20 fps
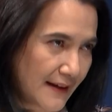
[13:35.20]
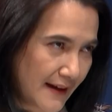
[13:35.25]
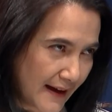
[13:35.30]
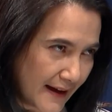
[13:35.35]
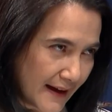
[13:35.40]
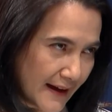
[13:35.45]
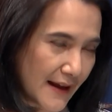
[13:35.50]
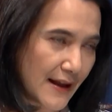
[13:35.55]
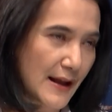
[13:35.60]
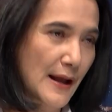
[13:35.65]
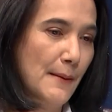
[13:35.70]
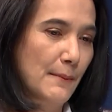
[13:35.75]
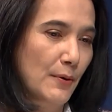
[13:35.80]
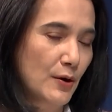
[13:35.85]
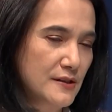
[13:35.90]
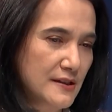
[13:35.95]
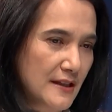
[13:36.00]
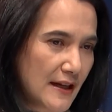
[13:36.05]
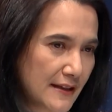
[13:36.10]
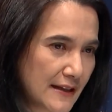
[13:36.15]
ค่ะเพ
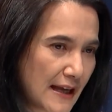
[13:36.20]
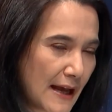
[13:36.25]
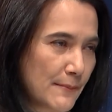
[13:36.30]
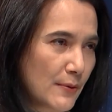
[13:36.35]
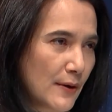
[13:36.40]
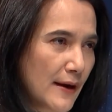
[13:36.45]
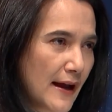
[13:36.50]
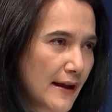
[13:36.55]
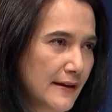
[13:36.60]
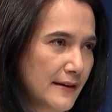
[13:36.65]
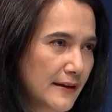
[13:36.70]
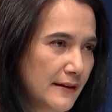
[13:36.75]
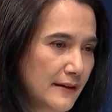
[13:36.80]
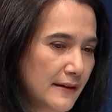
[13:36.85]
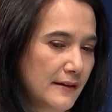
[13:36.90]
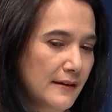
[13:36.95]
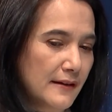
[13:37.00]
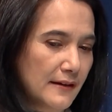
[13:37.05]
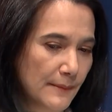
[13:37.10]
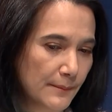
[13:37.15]
ราะฉะนั้นการบริหารหนี้
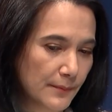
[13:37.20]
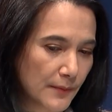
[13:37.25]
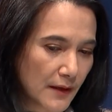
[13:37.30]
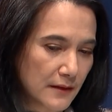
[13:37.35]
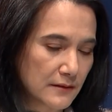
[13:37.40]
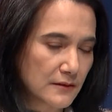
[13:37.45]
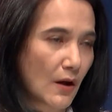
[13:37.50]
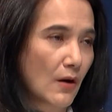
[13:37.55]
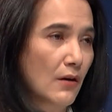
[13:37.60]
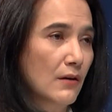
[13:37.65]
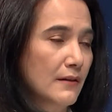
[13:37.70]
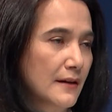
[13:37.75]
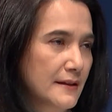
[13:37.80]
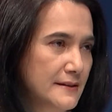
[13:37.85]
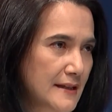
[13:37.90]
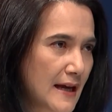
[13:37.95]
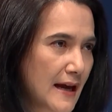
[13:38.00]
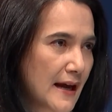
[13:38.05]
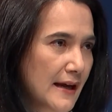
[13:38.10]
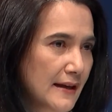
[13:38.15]
ที่ดีต้องก
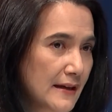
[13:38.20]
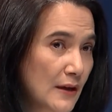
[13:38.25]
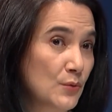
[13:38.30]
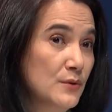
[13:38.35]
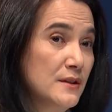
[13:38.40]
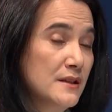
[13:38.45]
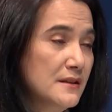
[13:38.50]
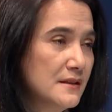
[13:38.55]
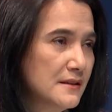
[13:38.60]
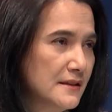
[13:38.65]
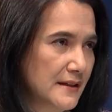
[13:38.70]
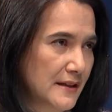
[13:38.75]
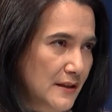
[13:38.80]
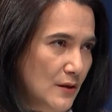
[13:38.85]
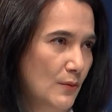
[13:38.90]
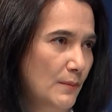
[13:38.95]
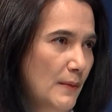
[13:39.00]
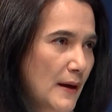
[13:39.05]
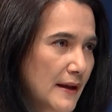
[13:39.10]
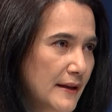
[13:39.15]
ระจายแล้วยืดหนี้
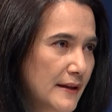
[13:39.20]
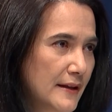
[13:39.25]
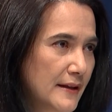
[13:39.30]
ออกไป